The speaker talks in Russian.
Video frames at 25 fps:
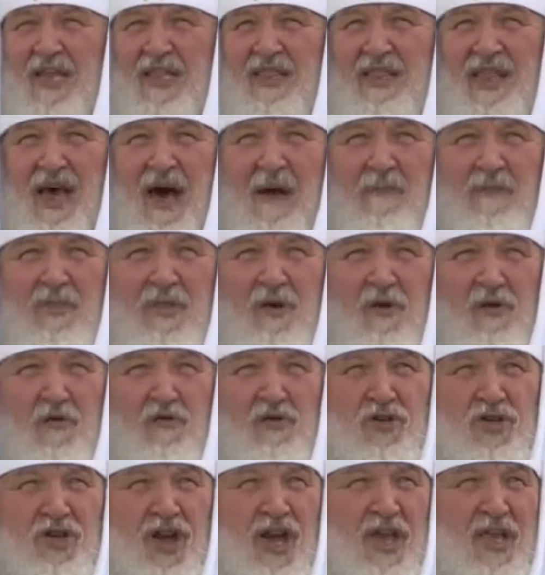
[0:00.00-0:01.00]
на
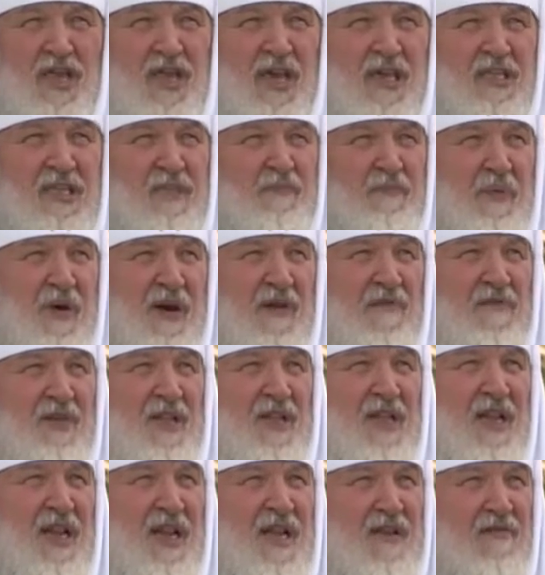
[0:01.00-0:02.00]
обнаружение
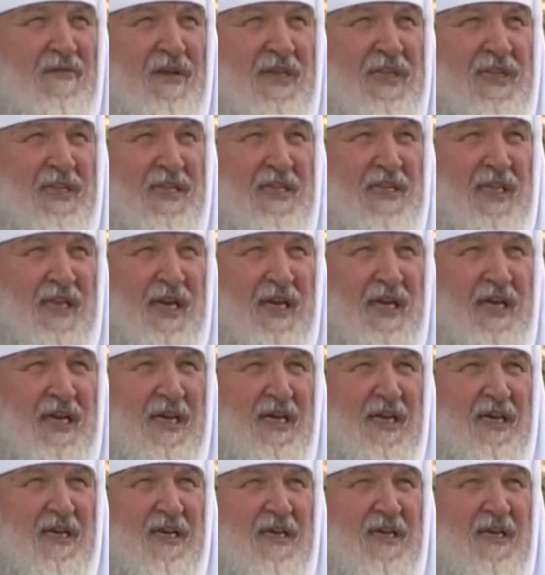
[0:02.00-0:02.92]
справедливости –